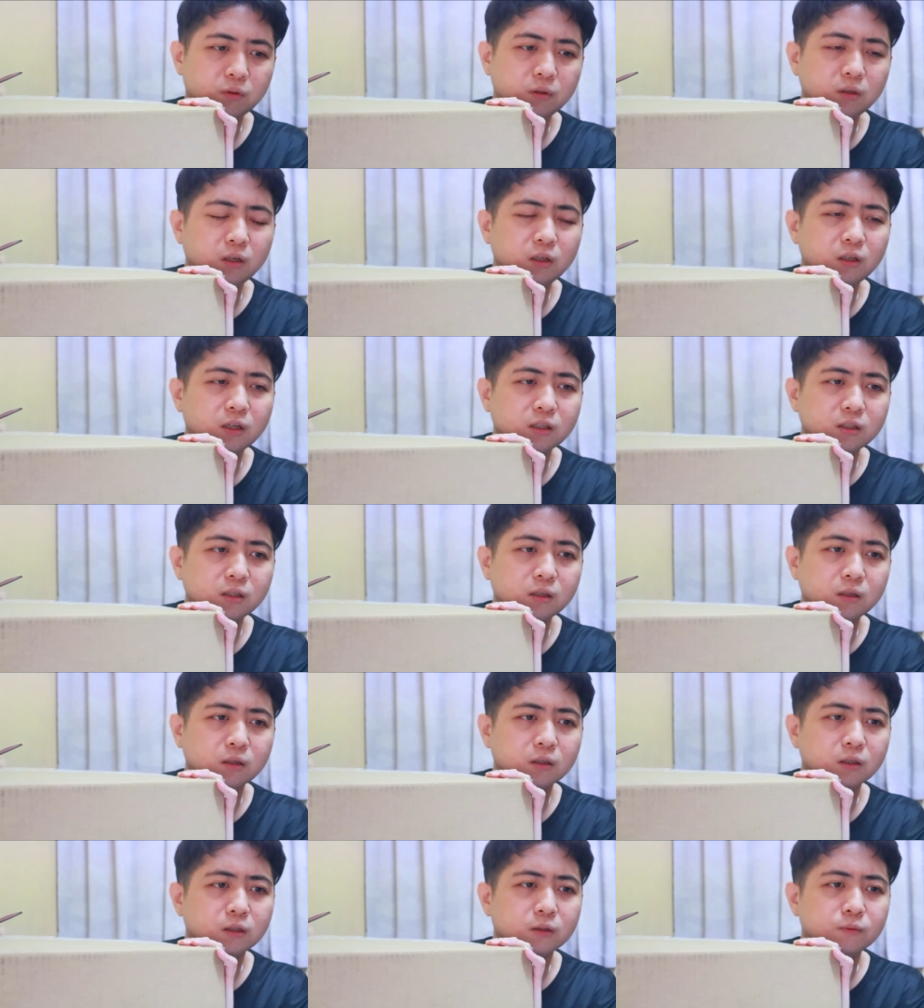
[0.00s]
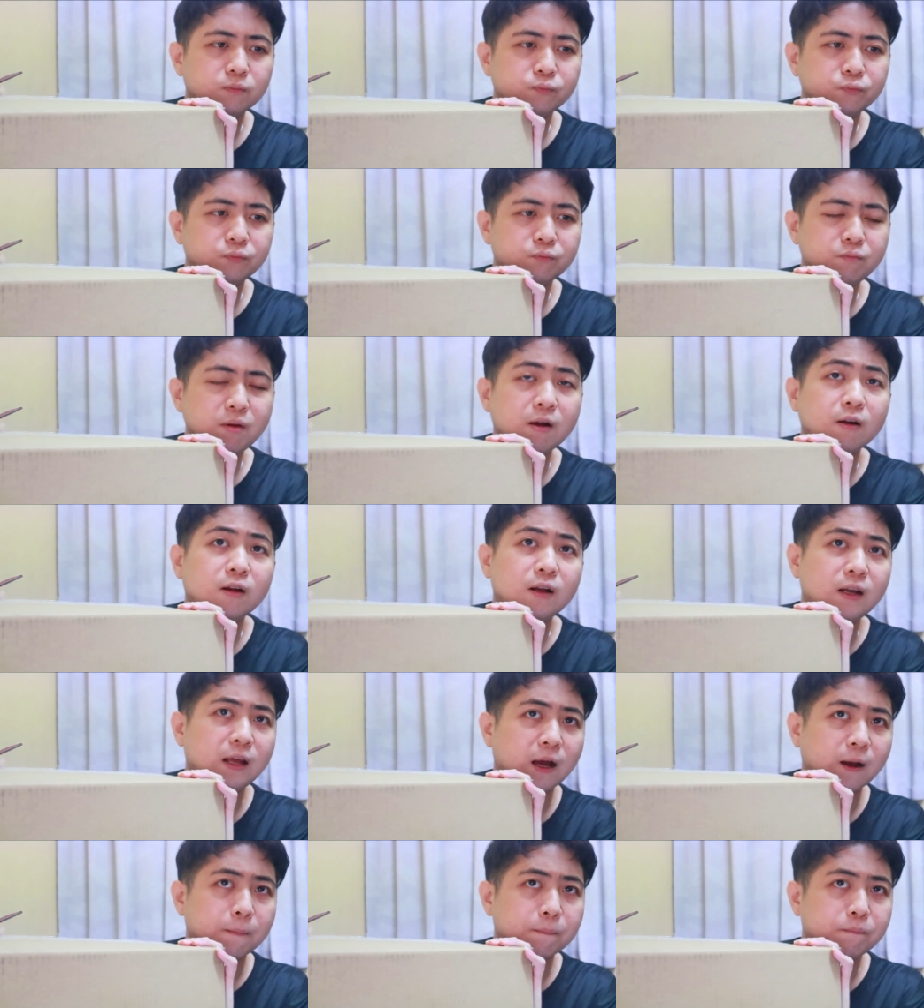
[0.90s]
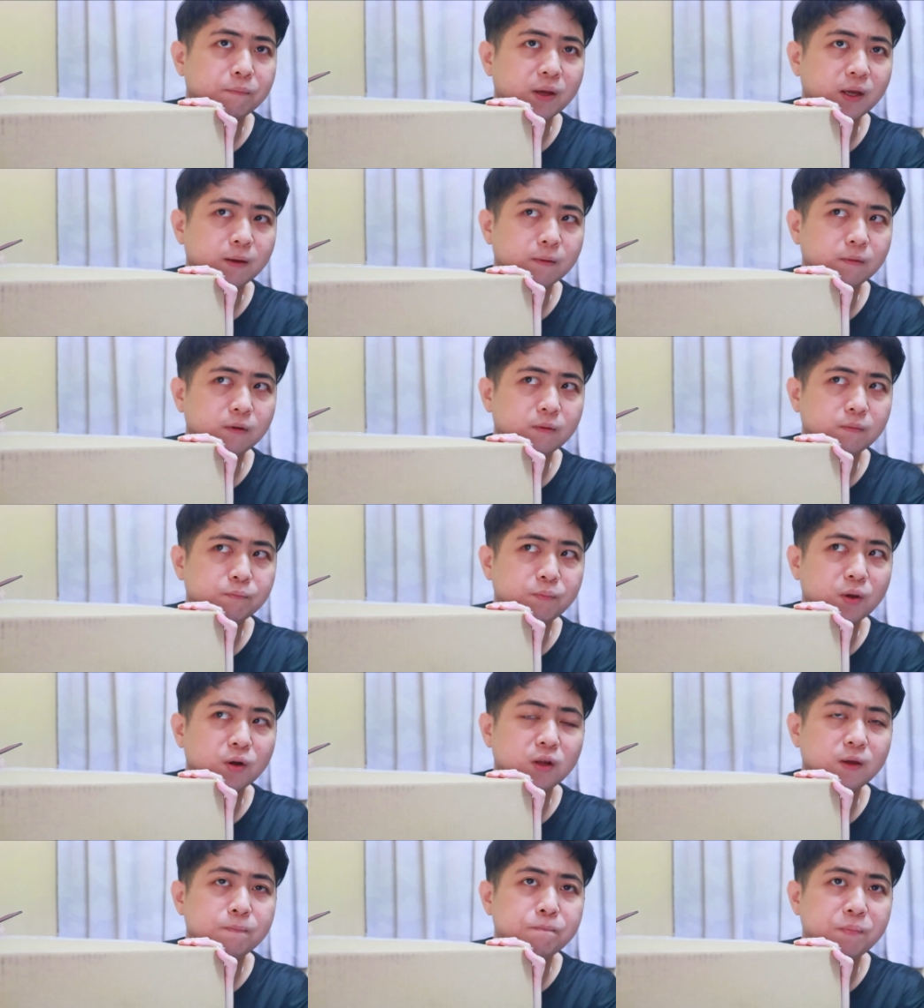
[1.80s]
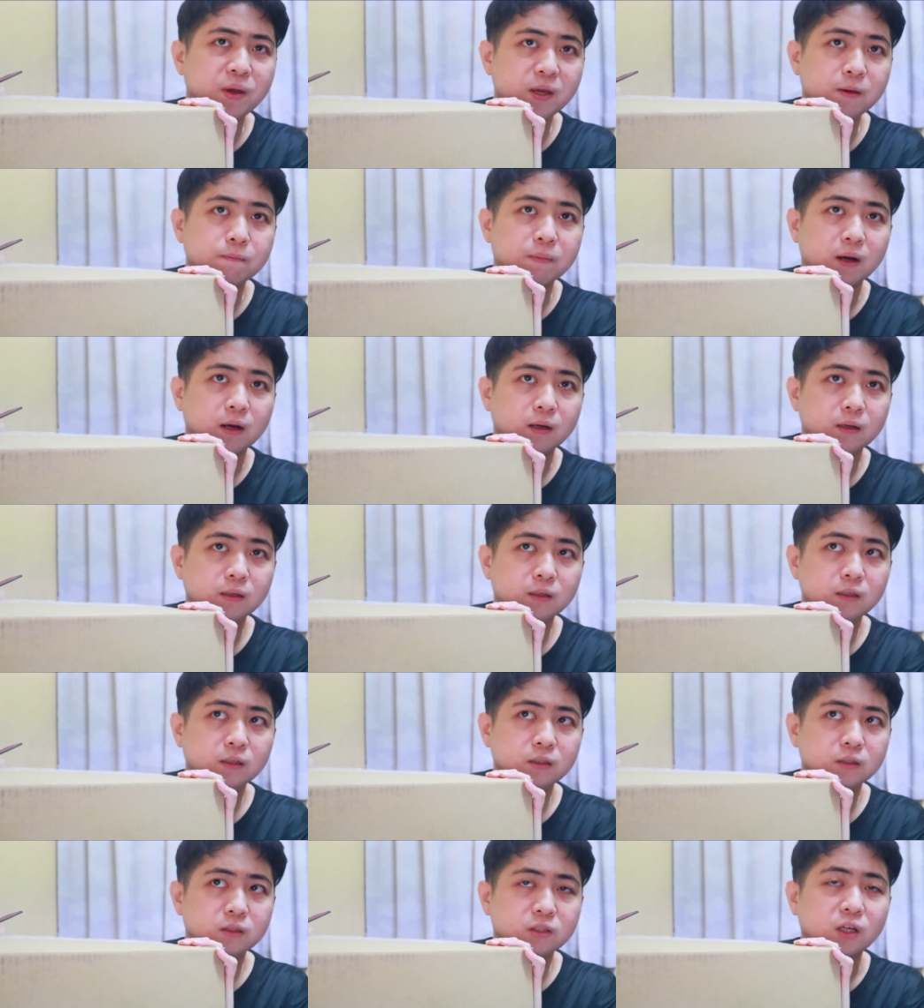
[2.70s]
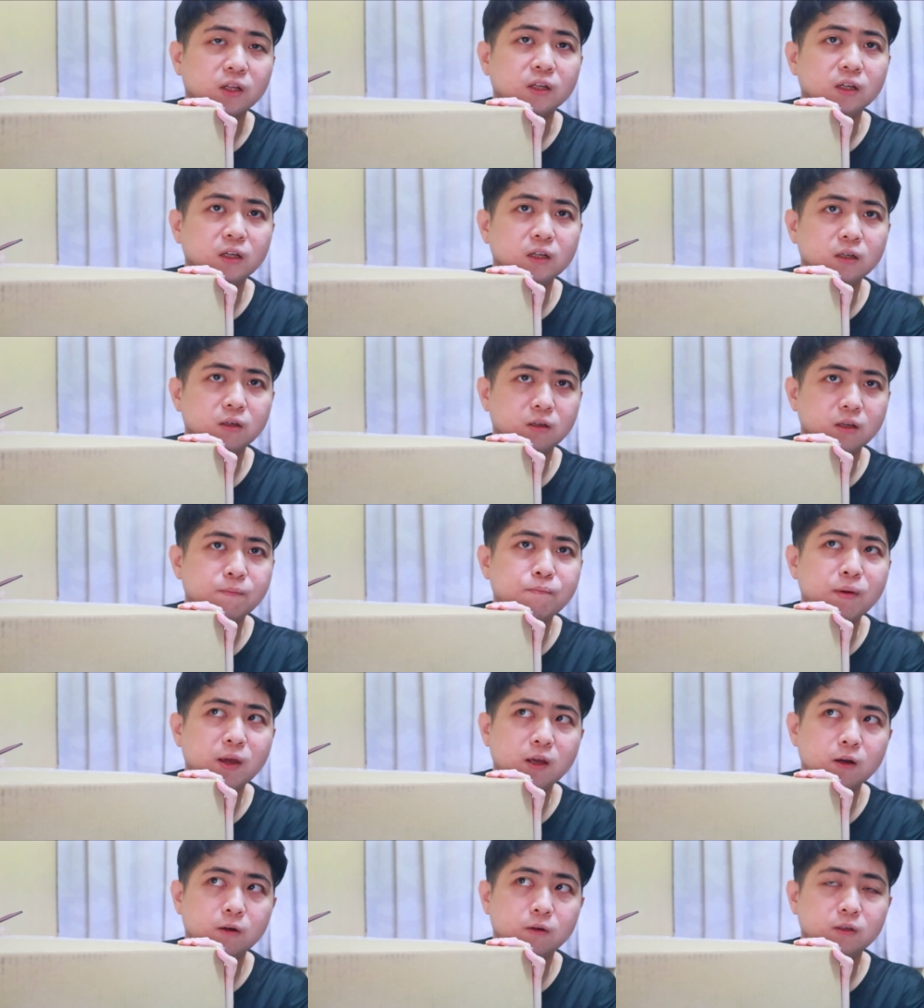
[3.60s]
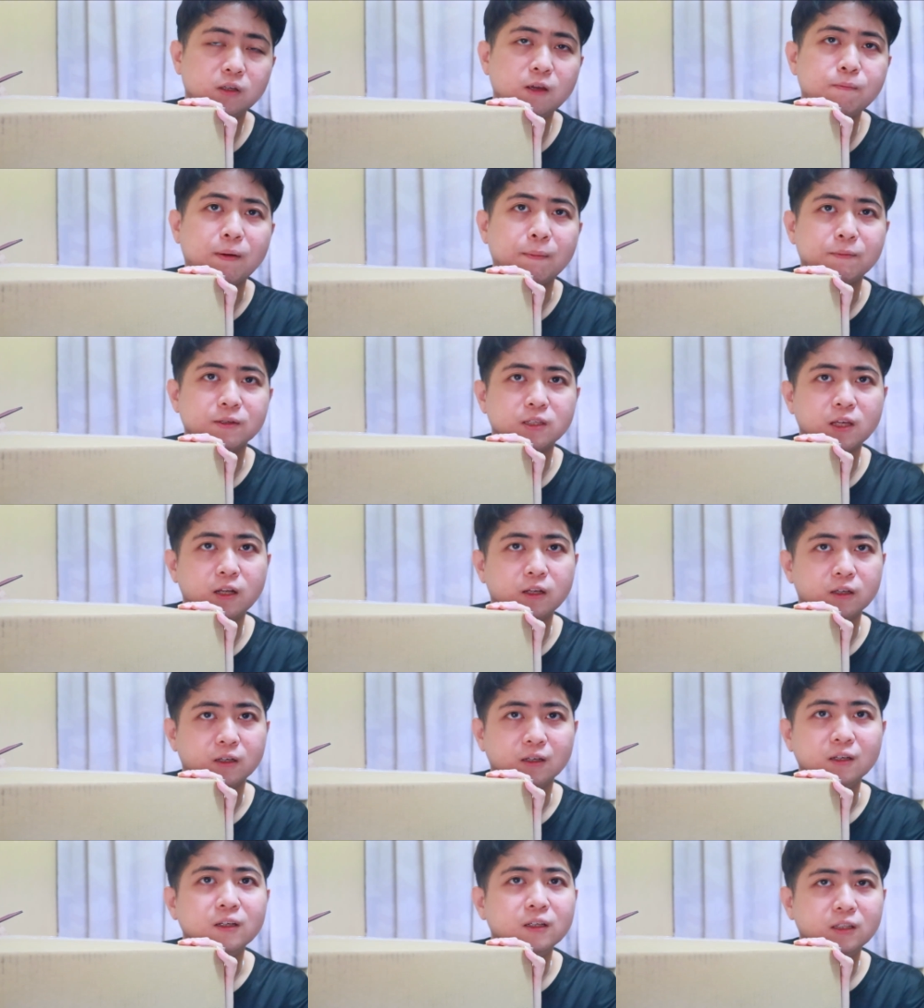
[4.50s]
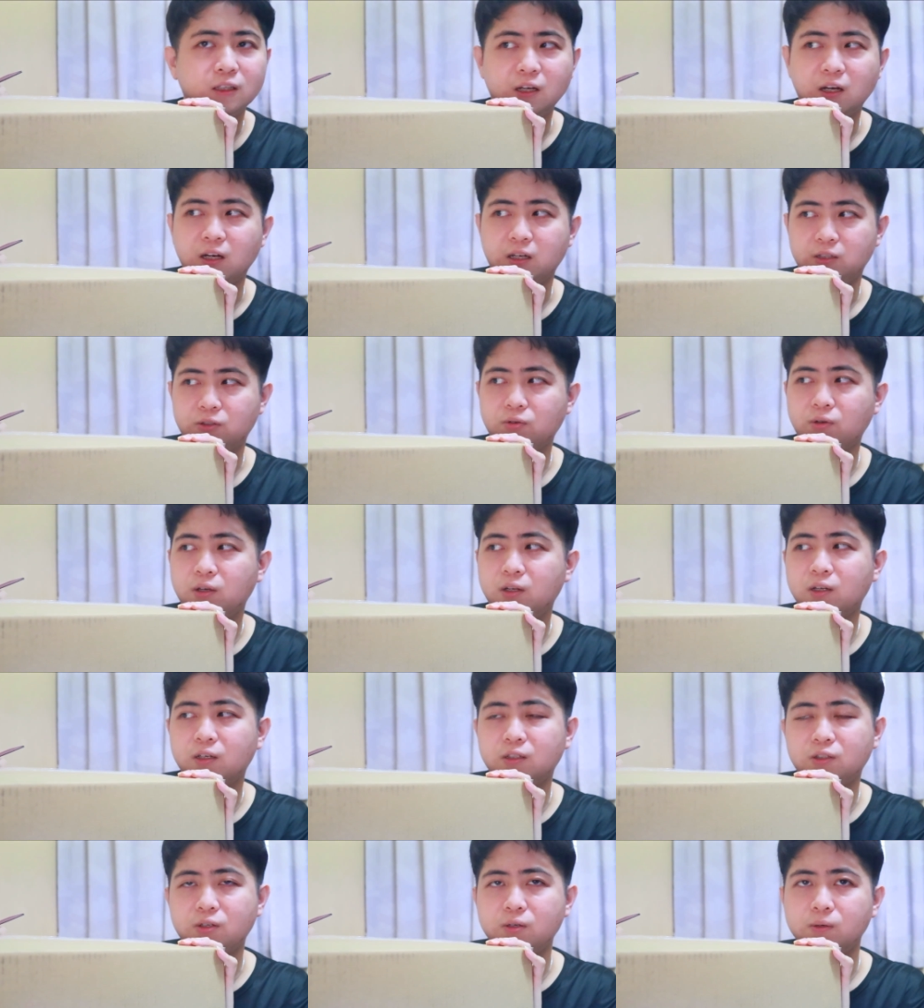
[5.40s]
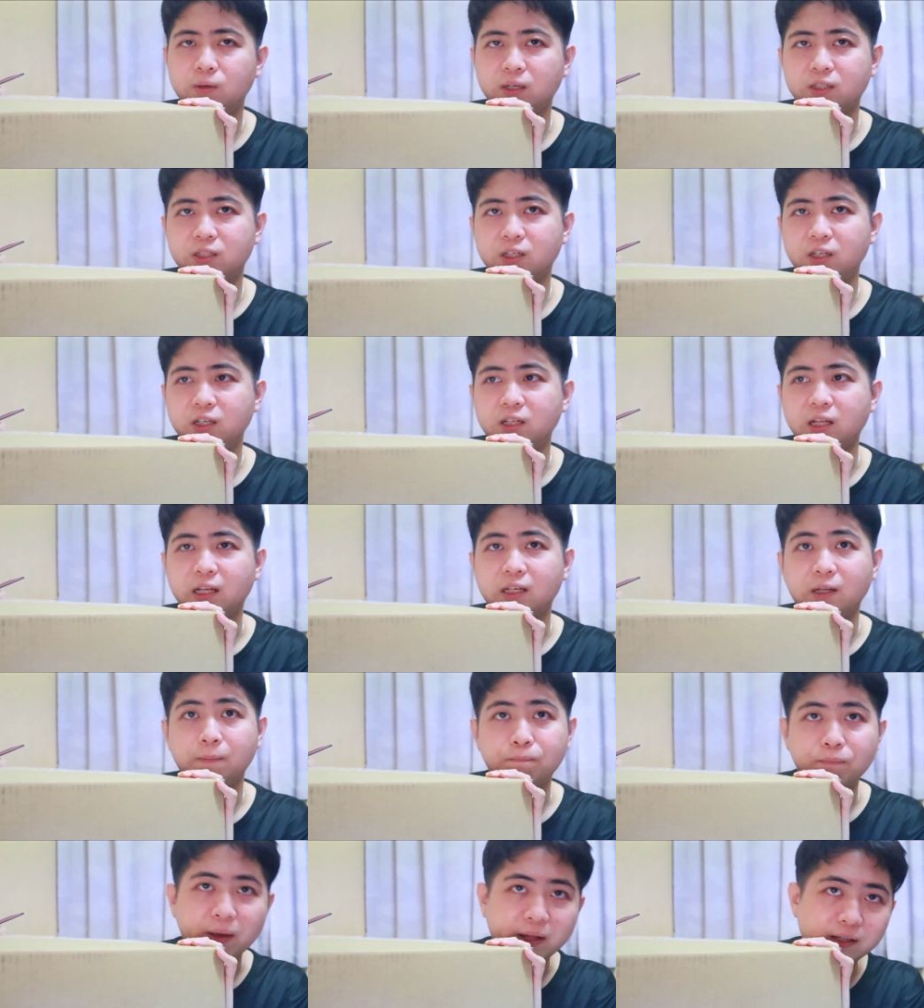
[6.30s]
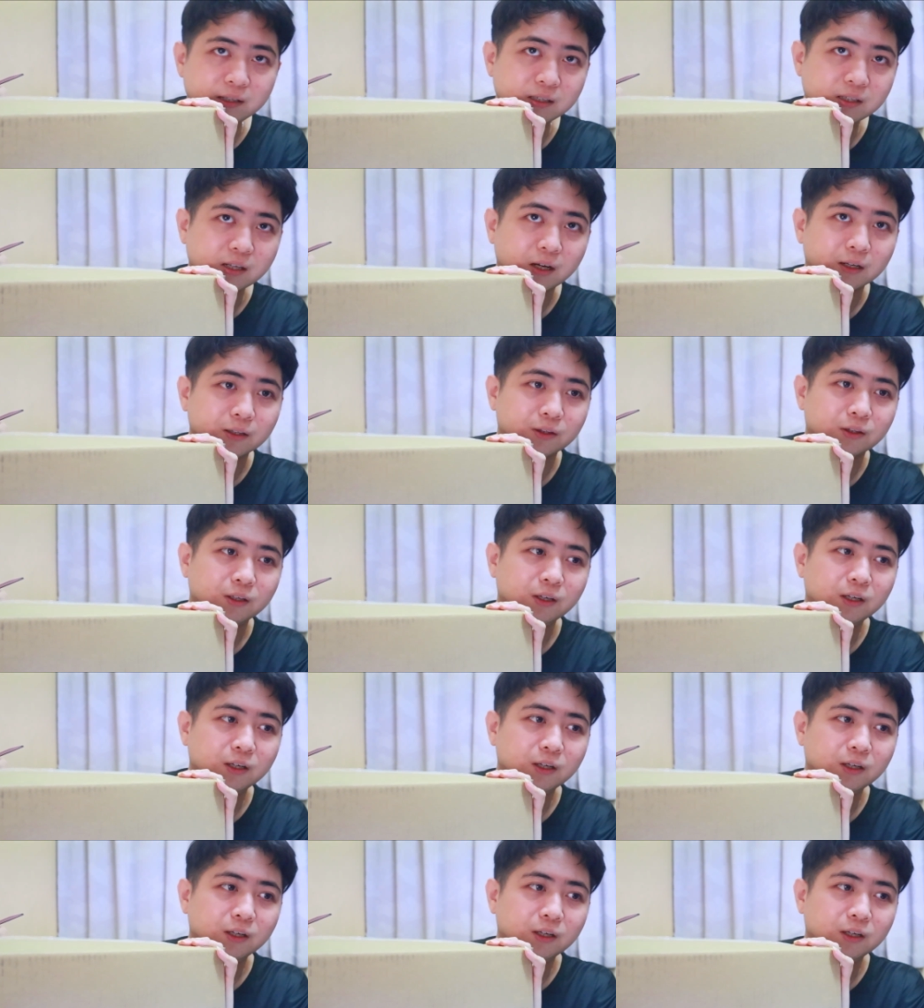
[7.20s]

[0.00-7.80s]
应该是标了两倍，标了一倍吧，乘二咯，一倍咯，一百 percent 了，啊，所以呢，就 h D 的 depends on